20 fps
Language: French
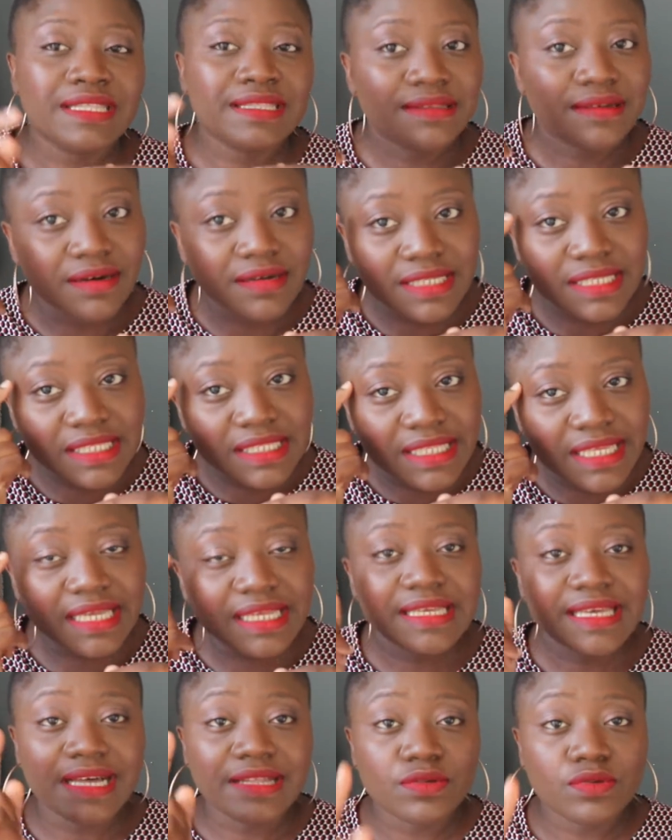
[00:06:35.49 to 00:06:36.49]
dans
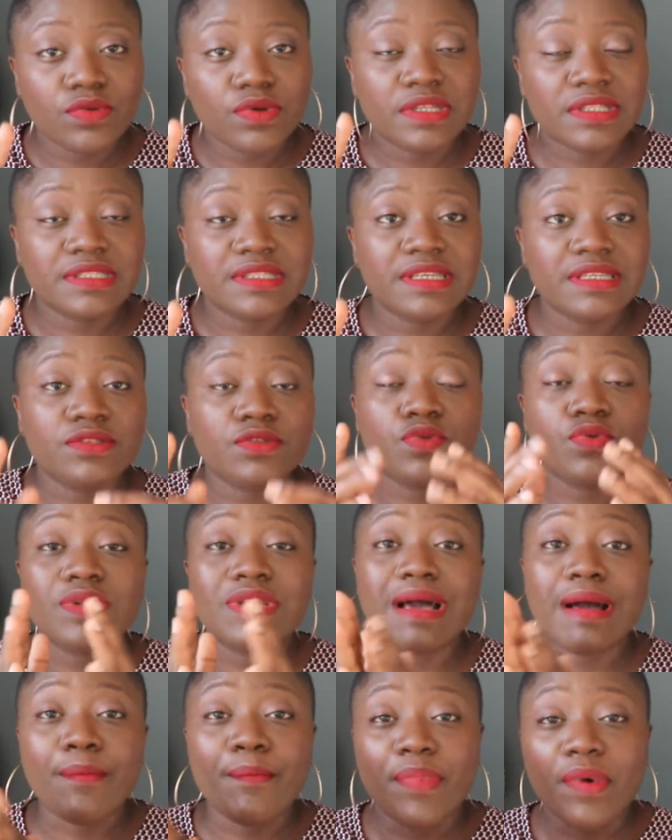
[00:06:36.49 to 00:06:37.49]
l'idée, garde-le en tête que la